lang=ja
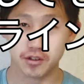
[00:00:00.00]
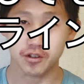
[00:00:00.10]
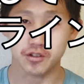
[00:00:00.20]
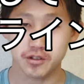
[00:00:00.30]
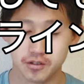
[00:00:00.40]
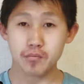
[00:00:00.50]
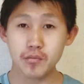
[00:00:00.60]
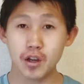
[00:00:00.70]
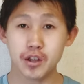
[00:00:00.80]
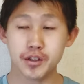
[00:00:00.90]
す。
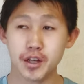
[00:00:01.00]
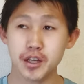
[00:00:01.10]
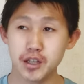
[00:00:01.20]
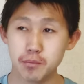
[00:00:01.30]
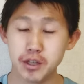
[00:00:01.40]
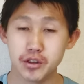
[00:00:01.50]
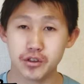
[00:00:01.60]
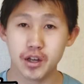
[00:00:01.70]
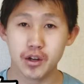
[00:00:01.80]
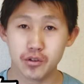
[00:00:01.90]
じゃあ先にみっ
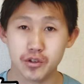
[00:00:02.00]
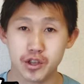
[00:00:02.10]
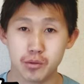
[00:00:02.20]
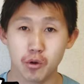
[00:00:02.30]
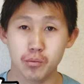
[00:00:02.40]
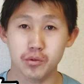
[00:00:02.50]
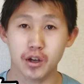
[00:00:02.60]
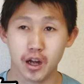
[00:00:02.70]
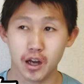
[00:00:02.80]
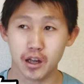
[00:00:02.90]
つある質問
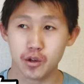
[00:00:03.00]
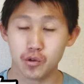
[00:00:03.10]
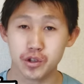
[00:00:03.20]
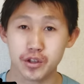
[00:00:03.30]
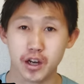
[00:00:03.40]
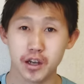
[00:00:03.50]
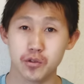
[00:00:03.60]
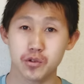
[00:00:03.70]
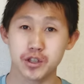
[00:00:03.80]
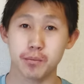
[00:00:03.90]
文からいっこずつ回
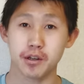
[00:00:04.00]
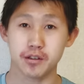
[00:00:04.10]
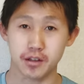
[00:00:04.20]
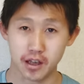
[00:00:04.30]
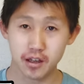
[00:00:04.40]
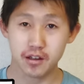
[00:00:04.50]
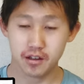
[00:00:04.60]
答してますね。